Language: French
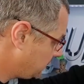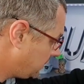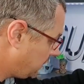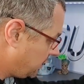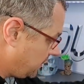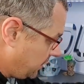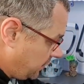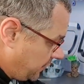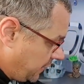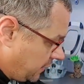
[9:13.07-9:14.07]

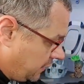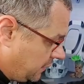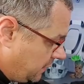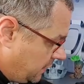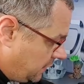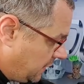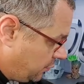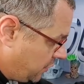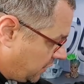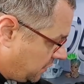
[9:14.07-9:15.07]
Euh, regarde la
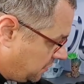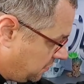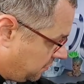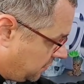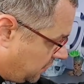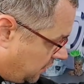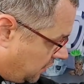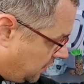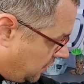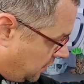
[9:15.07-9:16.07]
boîte.
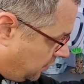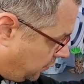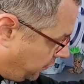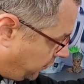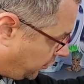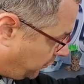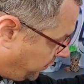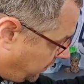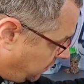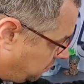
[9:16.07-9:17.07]
On n'entend
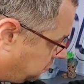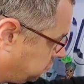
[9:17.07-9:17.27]
pas.